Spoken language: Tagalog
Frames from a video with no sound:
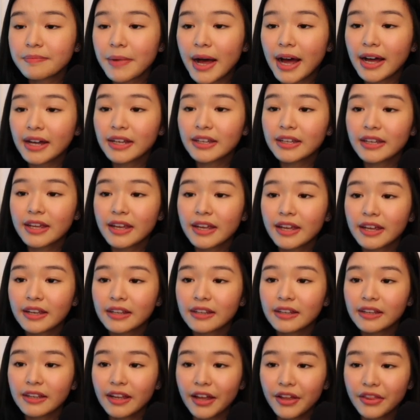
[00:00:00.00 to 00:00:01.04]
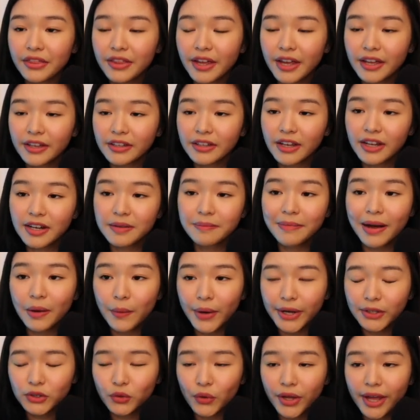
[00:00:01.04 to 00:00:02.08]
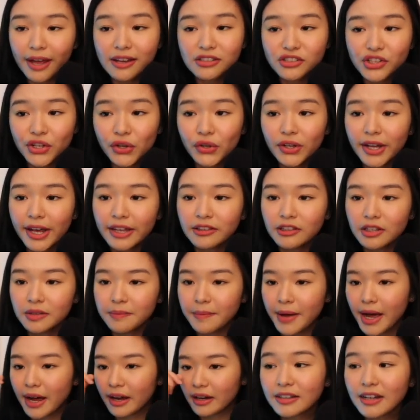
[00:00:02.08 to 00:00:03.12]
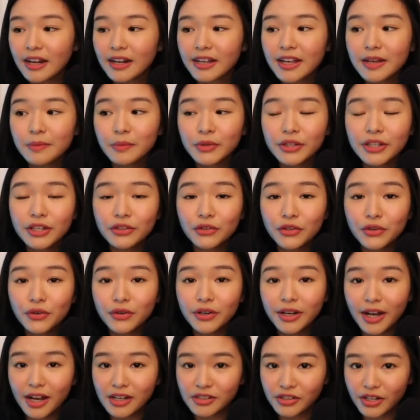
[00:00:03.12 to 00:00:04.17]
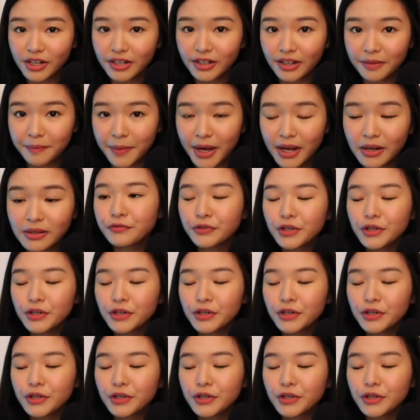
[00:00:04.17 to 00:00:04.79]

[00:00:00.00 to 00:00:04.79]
banking and then halimbawa itong Asia United Bank. Lalagay mo dito yung cash in amount.